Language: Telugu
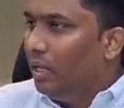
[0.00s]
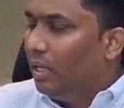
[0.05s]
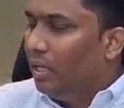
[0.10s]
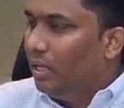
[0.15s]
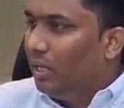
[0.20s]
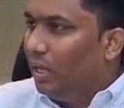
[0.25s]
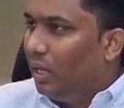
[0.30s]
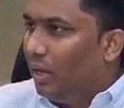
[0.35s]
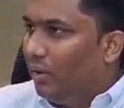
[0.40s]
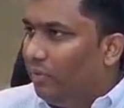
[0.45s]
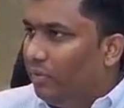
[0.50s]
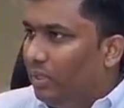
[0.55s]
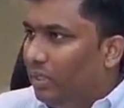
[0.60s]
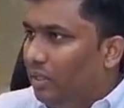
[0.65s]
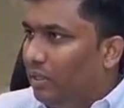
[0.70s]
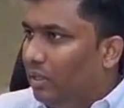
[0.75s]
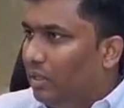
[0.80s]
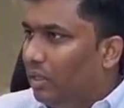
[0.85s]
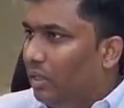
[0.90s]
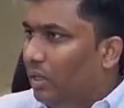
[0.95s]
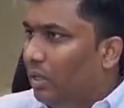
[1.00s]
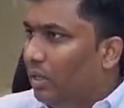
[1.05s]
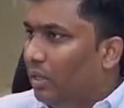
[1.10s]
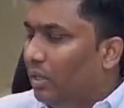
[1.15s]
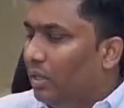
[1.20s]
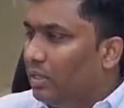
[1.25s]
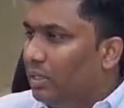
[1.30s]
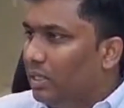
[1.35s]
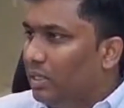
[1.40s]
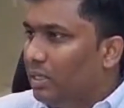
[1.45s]
నిన్న ఆఫ్టర్
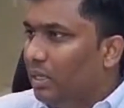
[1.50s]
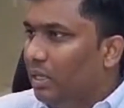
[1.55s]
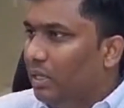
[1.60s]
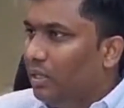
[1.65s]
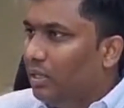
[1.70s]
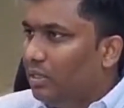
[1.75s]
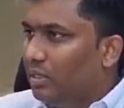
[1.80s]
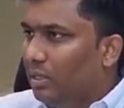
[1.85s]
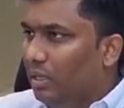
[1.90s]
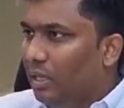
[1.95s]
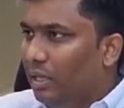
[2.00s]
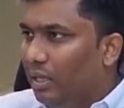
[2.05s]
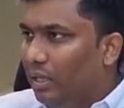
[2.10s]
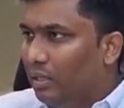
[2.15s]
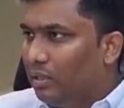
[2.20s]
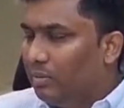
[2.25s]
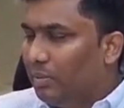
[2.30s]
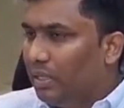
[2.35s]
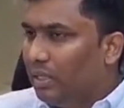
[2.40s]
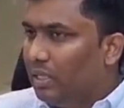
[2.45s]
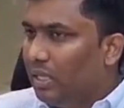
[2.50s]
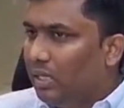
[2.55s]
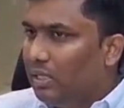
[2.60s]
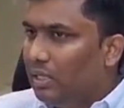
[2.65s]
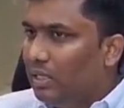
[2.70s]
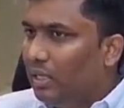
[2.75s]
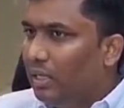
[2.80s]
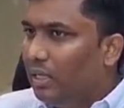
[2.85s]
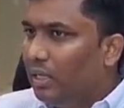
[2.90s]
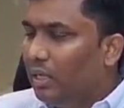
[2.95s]
సిక్స్ హియరింగ్స్ హియరింగ్స్ మనకు
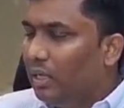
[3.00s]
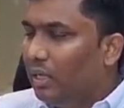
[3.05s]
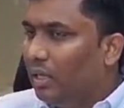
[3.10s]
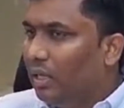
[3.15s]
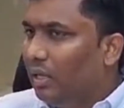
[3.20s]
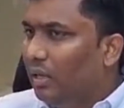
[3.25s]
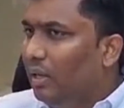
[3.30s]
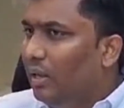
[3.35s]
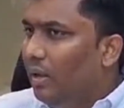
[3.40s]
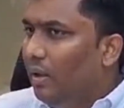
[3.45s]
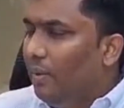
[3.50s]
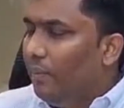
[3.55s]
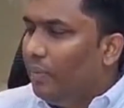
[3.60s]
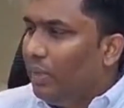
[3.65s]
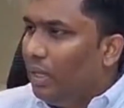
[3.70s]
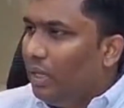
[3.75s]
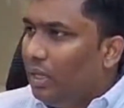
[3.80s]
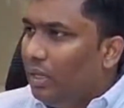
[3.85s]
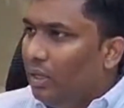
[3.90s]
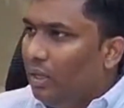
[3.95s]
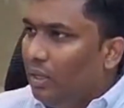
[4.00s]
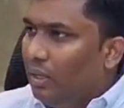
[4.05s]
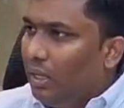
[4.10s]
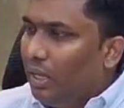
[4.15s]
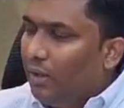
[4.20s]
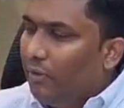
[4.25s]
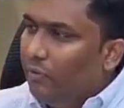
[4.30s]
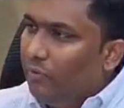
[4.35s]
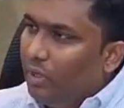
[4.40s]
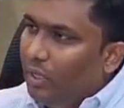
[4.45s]
తెలిసింది ఏంటంటే ఈ
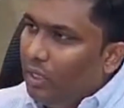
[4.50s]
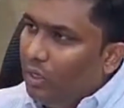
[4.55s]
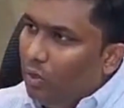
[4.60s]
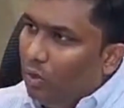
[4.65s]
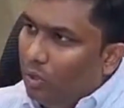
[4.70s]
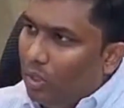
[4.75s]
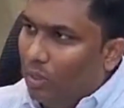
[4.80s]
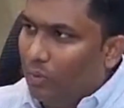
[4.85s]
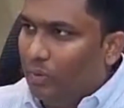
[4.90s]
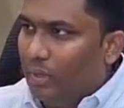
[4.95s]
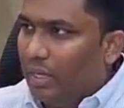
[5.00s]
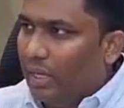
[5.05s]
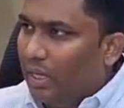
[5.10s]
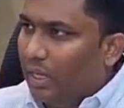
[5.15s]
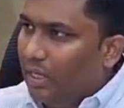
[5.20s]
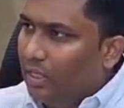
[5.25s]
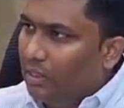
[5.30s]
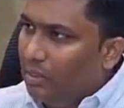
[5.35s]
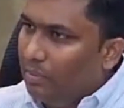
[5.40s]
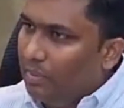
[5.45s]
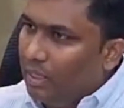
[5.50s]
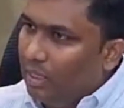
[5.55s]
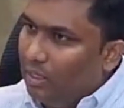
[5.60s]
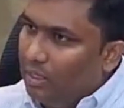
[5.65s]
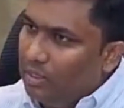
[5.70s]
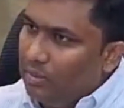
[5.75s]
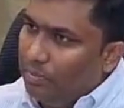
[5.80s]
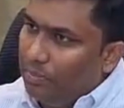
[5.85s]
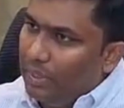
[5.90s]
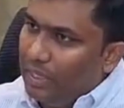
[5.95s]
ఎవ్రీ గోడౌన్ ఎక్కడైతే
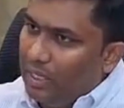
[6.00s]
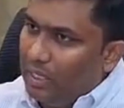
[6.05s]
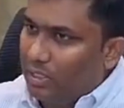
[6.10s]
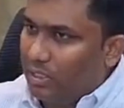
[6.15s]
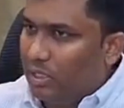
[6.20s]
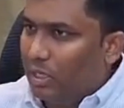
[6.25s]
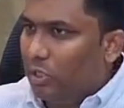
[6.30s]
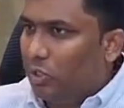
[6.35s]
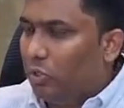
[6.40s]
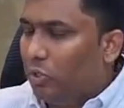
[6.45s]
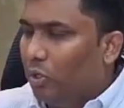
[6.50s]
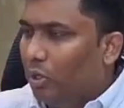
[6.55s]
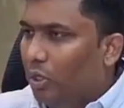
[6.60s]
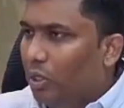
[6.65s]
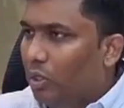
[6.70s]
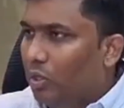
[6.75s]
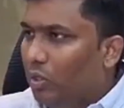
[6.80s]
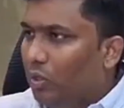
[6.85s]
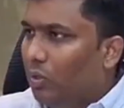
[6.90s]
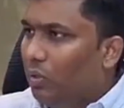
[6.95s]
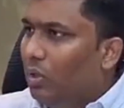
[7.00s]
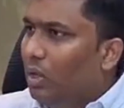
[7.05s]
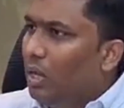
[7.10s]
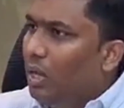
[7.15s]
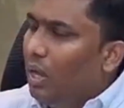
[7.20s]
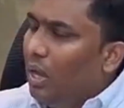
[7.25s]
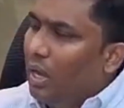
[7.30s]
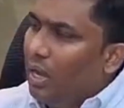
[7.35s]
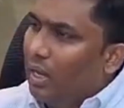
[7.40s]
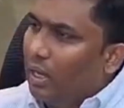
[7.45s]
మనకి పీడిఎస్ రైస్ దొరికిందో
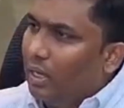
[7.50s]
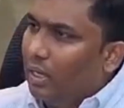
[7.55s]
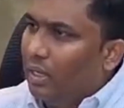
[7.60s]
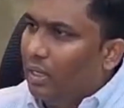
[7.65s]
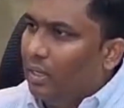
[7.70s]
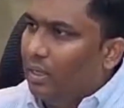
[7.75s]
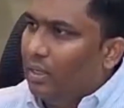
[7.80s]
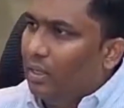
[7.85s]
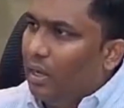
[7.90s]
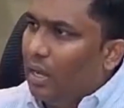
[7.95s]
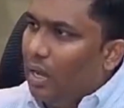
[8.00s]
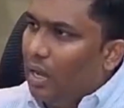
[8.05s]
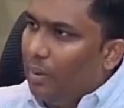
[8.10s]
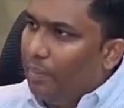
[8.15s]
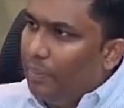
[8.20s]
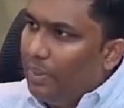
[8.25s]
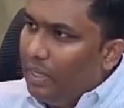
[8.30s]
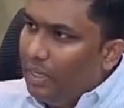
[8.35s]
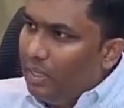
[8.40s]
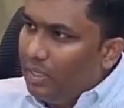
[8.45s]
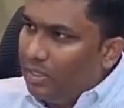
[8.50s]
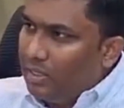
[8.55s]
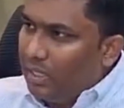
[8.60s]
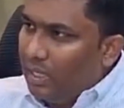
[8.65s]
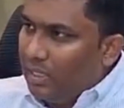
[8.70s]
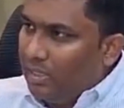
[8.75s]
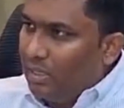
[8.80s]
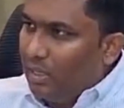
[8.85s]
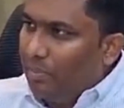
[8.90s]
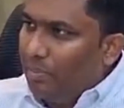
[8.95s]
అక్కడ ఆ పీడిఎస్
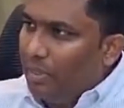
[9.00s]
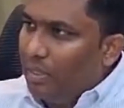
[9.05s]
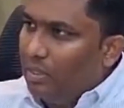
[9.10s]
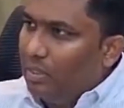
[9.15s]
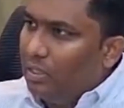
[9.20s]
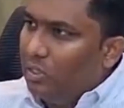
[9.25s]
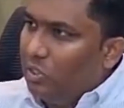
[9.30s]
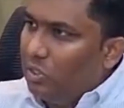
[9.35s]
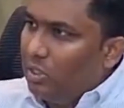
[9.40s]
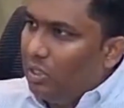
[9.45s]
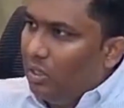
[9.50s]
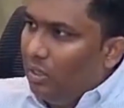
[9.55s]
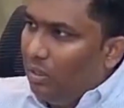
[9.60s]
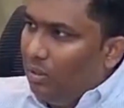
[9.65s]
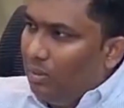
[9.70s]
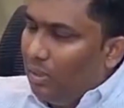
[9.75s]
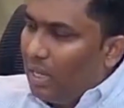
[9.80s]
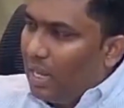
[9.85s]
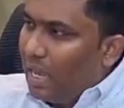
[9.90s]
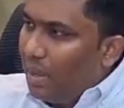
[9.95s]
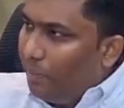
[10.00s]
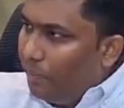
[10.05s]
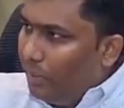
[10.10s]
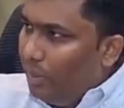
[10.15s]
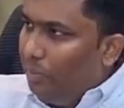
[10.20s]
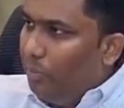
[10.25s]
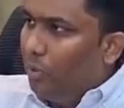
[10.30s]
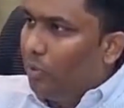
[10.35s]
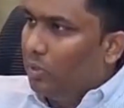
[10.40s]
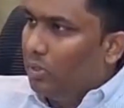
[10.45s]
రైస్ సంబంధించి ల్యాబ్
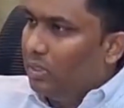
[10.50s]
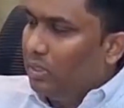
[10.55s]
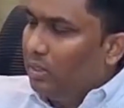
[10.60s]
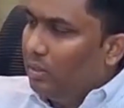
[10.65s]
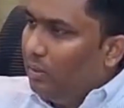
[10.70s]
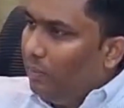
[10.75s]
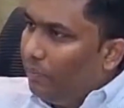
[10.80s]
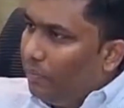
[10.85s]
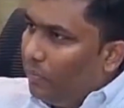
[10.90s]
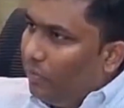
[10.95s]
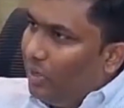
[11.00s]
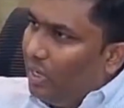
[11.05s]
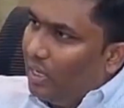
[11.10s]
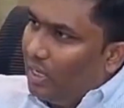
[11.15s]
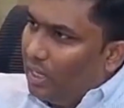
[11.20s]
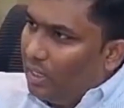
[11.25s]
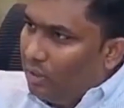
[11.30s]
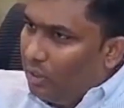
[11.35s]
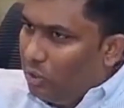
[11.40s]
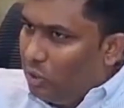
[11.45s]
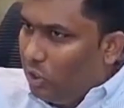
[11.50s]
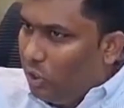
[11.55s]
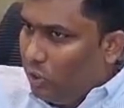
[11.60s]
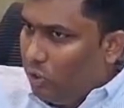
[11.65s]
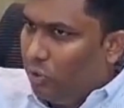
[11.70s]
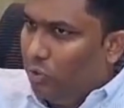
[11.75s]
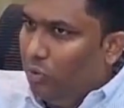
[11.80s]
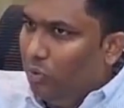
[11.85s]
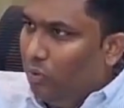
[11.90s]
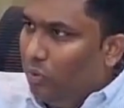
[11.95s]
రిపోర్ట్స్ వాళ్ళకు
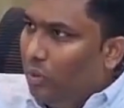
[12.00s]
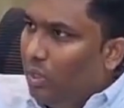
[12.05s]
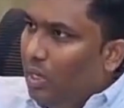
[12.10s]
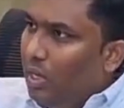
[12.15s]
అందజేస్తూ